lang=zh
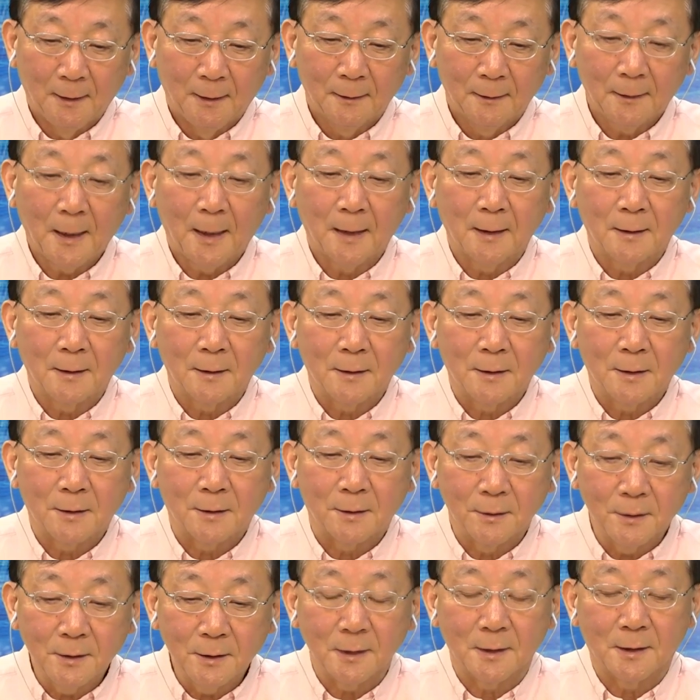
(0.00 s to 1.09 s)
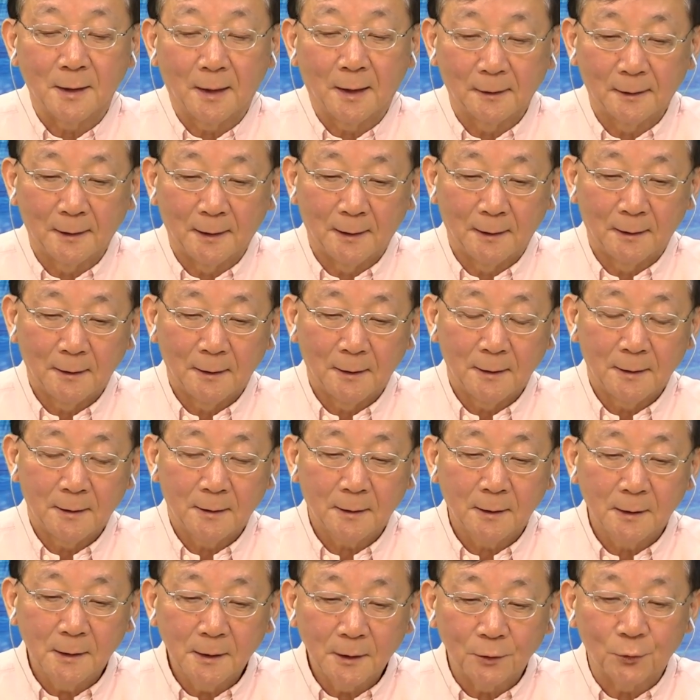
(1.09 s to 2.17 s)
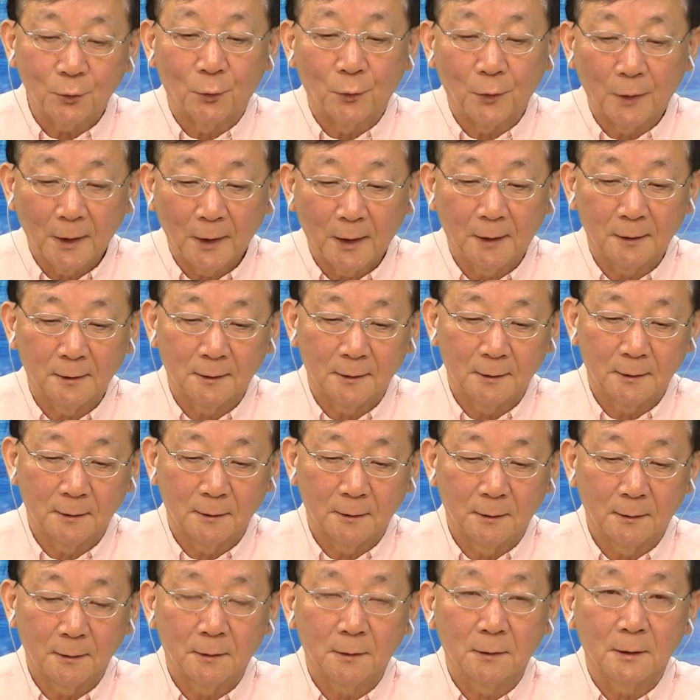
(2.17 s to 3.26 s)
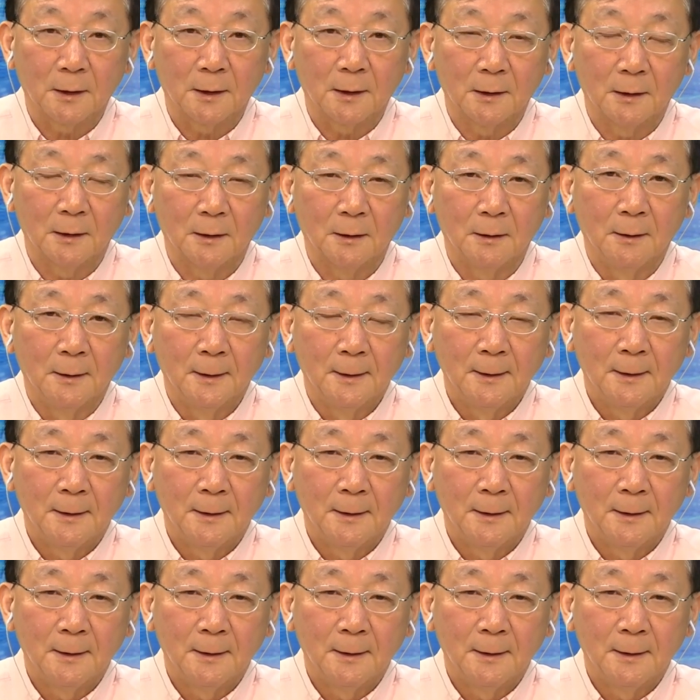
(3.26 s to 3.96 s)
但实际上呢，各种各样的这个